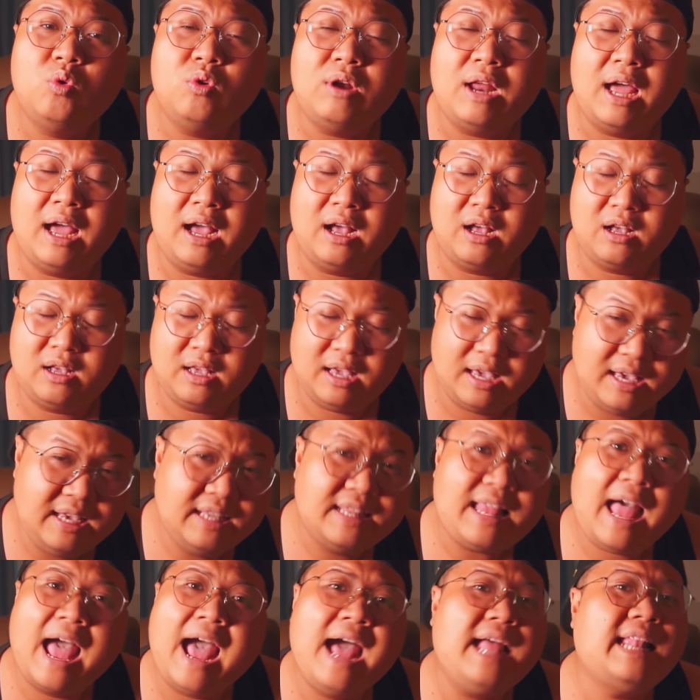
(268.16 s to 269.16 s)
là
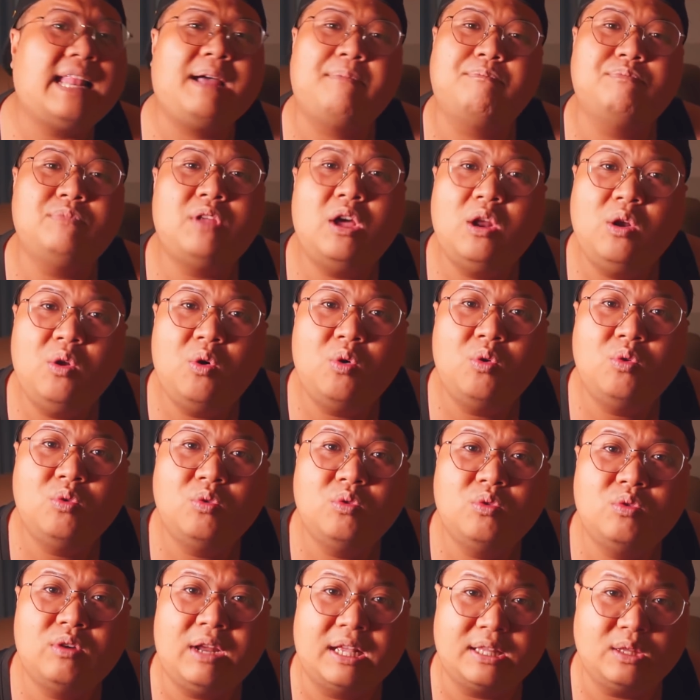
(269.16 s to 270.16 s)
y tá nằm đó luôn
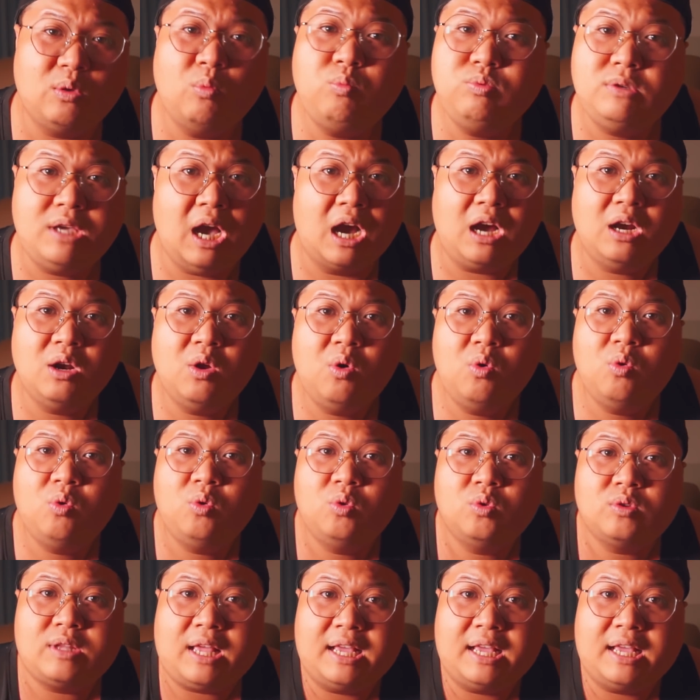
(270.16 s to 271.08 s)
là túc trực luôn